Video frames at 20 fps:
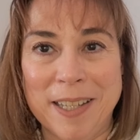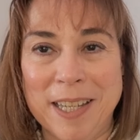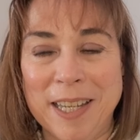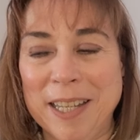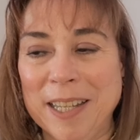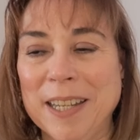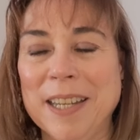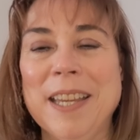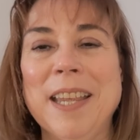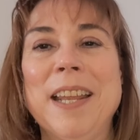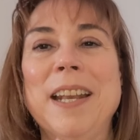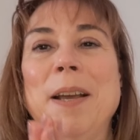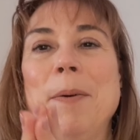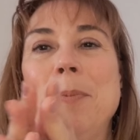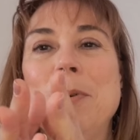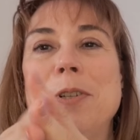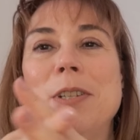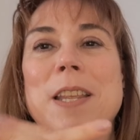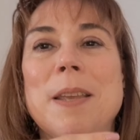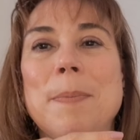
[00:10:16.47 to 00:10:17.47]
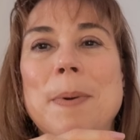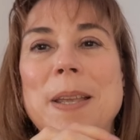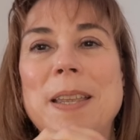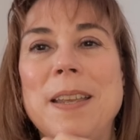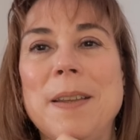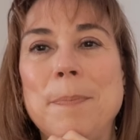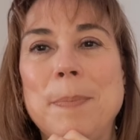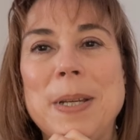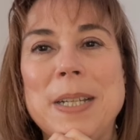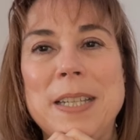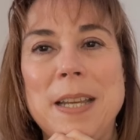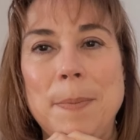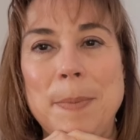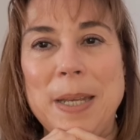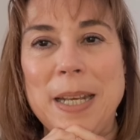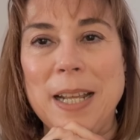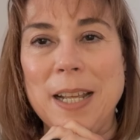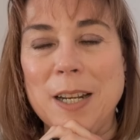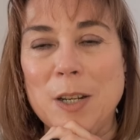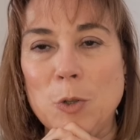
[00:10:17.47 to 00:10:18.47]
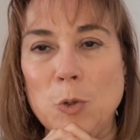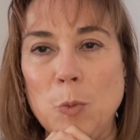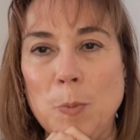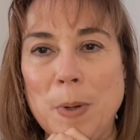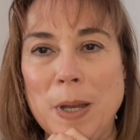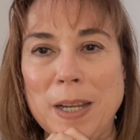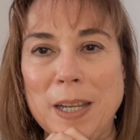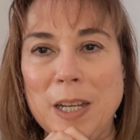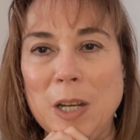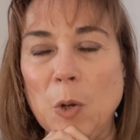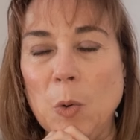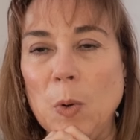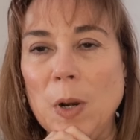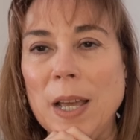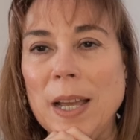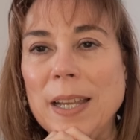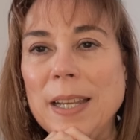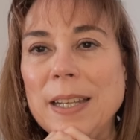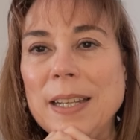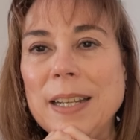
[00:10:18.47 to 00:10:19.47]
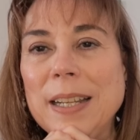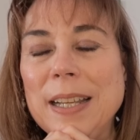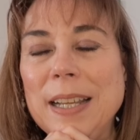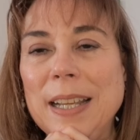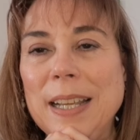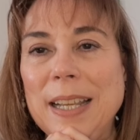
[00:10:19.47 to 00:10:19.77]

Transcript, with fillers: quien quiera, pues que vaya y pase a mirar su página online.